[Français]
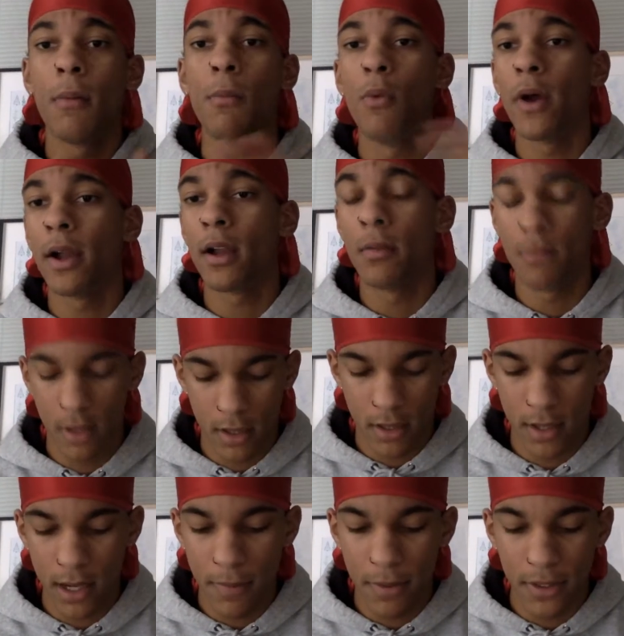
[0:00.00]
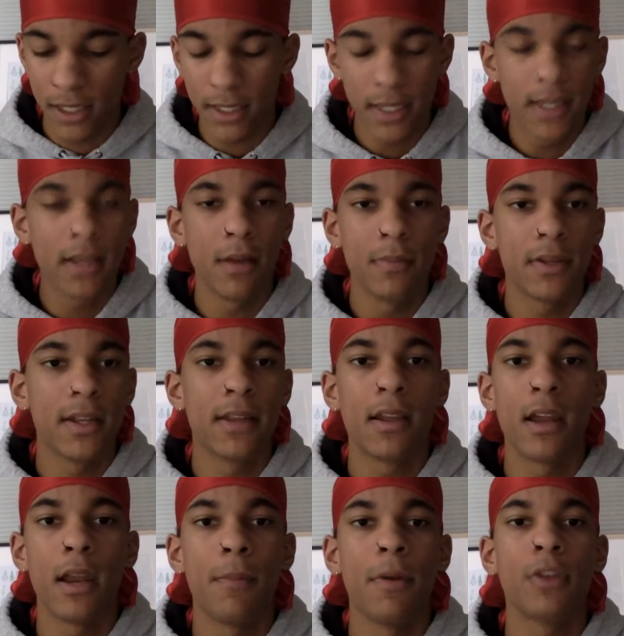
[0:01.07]
moi, comme n'importe qui, comme qui ne
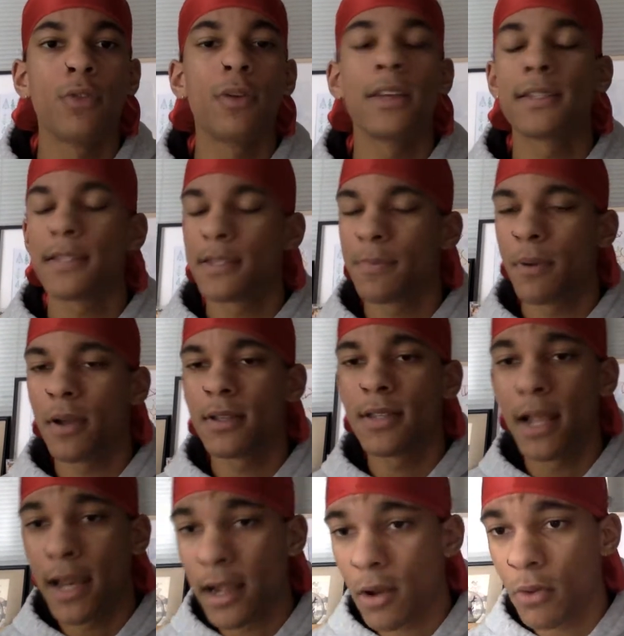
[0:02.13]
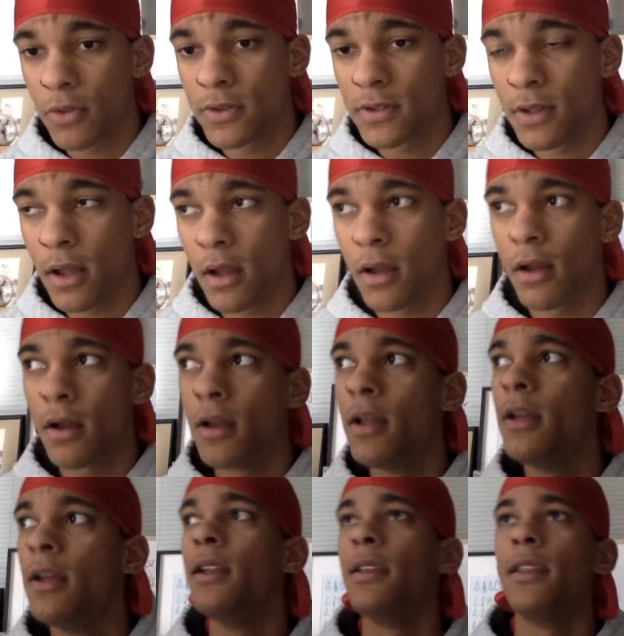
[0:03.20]
connaît pas trop qu'est-ce qui se passe dans la côte du Nord,
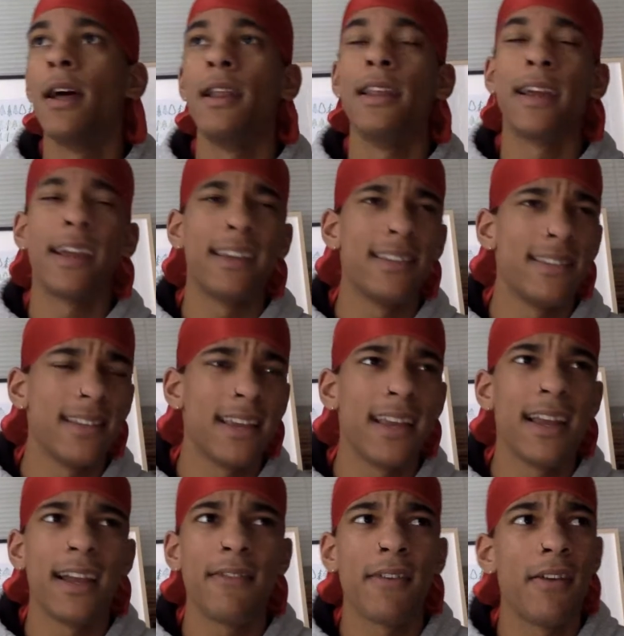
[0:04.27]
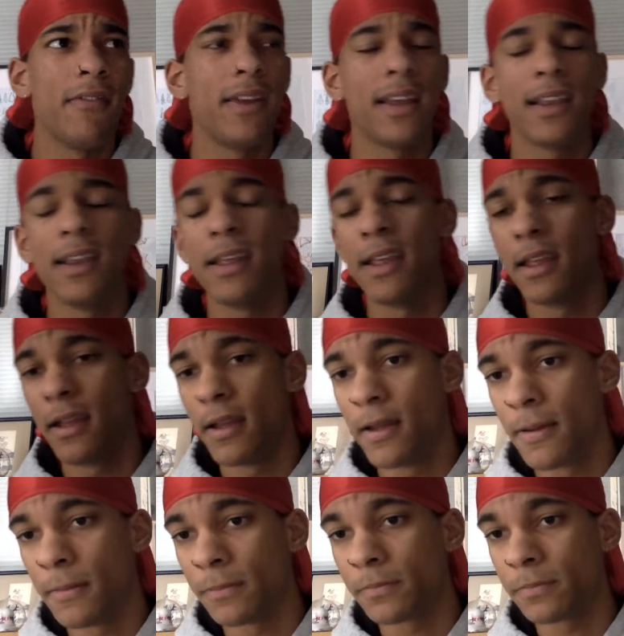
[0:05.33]
dans les réserves, avec les,
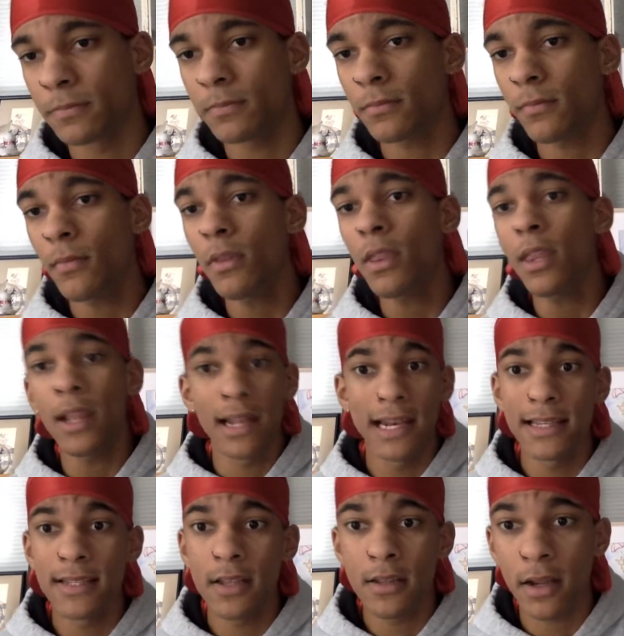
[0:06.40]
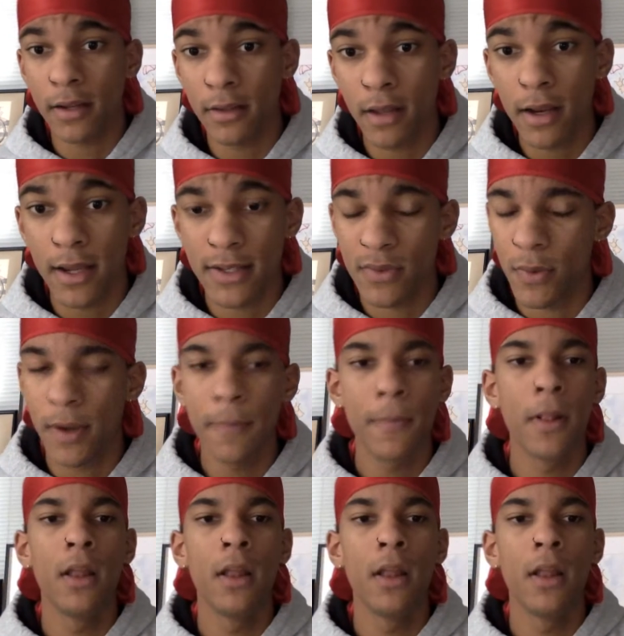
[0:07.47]
Autochtones en soi.